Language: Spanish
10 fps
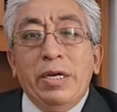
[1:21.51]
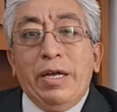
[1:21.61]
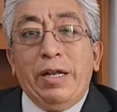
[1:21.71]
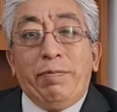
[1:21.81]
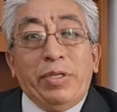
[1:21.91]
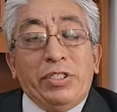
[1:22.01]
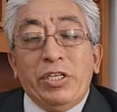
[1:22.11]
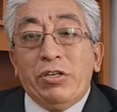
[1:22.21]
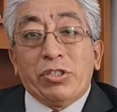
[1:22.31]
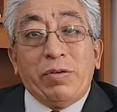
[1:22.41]
El
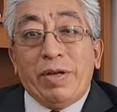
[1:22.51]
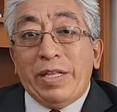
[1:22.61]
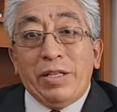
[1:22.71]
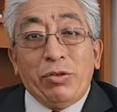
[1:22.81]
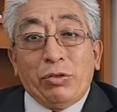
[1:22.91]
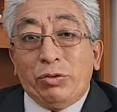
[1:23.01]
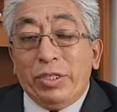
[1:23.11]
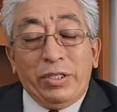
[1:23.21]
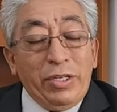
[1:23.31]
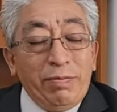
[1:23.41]
prestigio se va dando con
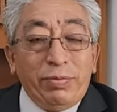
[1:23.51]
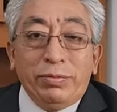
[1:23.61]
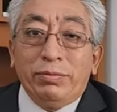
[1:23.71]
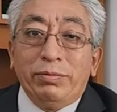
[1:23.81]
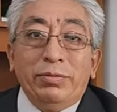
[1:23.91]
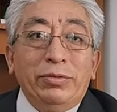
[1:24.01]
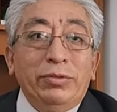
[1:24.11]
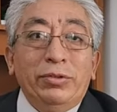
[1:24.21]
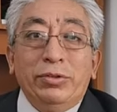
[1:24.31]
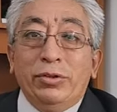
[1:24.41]
el tiempo,
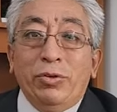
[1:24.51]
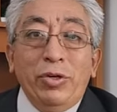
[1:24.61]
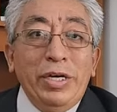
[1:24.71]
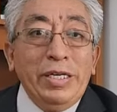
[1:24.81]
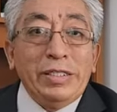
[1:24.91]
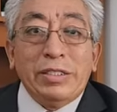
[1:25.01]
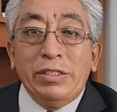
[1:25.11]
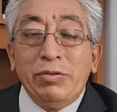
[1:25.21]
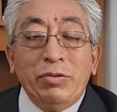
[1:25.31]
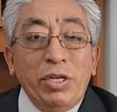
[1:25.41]
no es
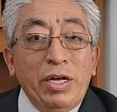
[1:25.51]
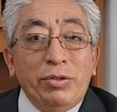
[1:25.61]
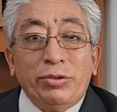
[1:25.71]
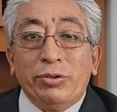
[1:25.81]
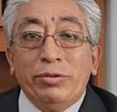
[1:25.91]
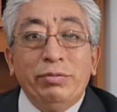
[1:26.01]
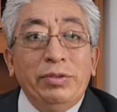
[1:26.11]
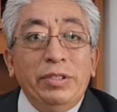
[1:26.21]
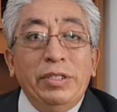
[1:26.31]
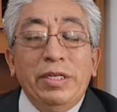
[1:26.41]
de un día a otro.
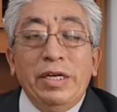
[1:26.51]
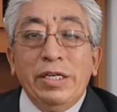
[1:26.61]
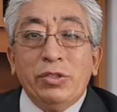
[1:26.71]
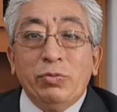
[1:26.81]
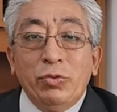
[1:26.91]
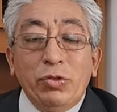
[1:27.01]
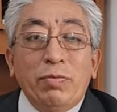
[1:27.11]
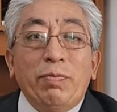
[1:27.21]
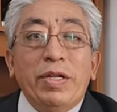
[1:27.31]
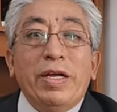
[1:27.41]
Es muy
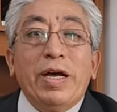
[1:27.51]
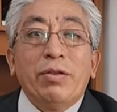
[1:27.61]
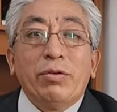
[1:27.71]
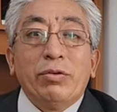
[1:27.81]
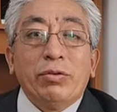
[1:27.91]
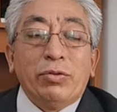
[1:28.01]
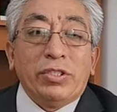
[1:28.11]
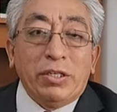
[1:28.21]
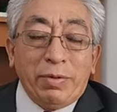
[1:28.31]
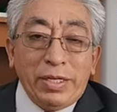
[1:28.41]
complicado
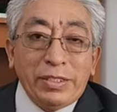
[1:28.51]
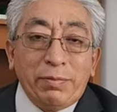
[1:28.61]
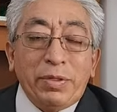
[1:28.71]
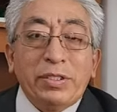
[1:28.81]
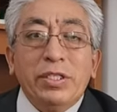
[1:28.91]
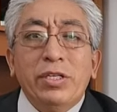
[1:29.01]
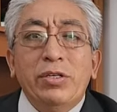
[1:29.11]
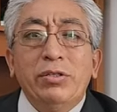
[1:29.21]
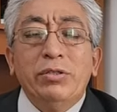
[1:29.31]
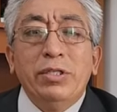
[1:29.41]
conservar ese
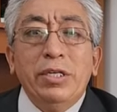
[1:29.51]
prestigio.